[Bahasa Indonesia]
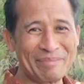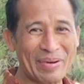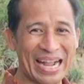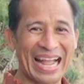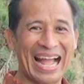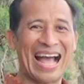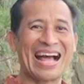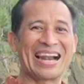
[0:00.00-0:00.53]

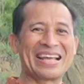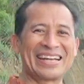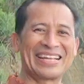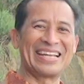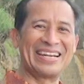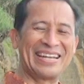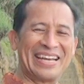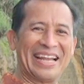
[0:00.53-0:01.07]
mengalir
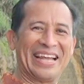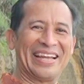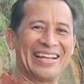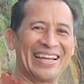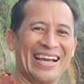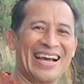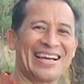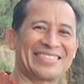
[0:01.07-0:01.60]

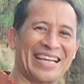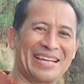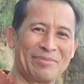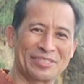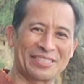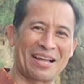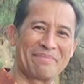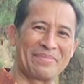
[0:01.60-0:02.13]
ide ya. Saya
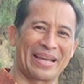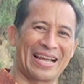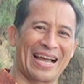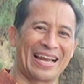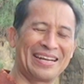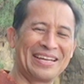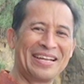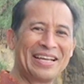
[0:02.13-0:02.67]
mau
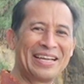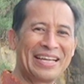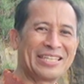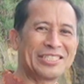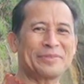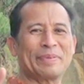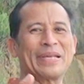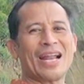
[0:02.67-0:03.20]
sampaikan
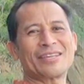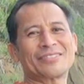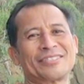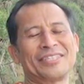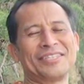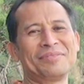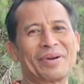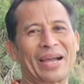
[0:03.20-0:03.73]

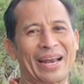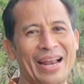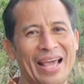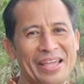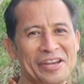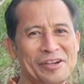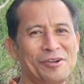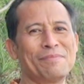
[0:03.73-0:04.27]
inspirasi
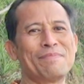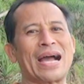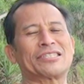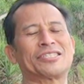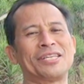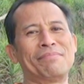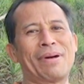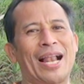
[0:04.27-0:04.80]
mengenai hidup
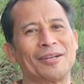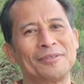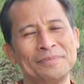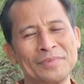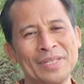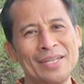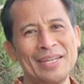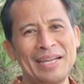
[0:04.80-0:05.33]
maksimal.
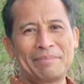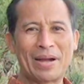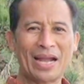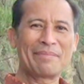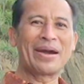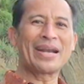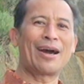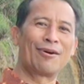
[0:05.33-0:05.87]

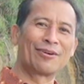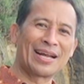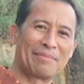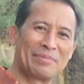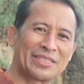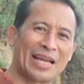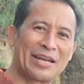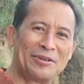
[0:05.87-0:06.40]
Bagaimana
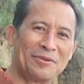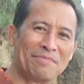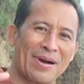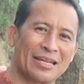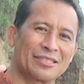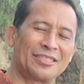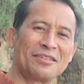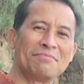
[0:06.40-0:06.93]
orang bisa hidup
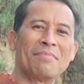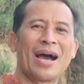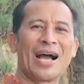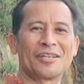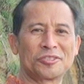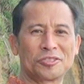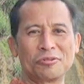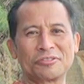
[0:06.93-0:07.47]

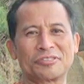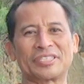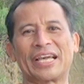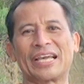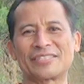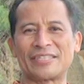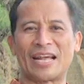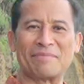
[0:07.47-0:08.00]
maksimal,
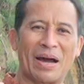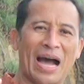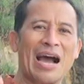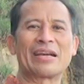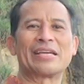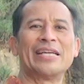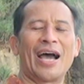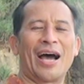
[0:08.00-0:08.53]
sukses dan
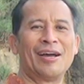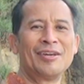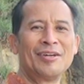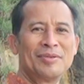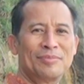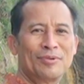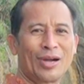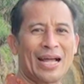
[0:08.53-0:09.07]
bahagia?
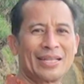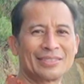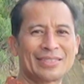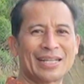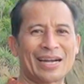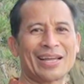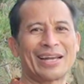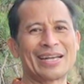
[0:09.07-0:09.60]
Bukan
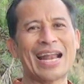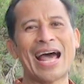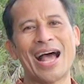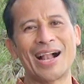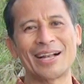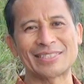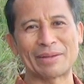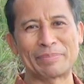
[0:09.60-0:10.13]

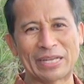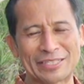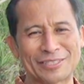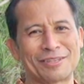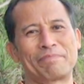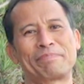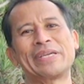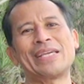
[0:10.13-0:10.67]
terkenal tapi
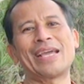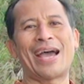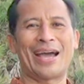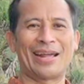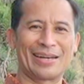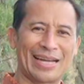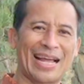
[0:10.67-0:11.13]
kesepian,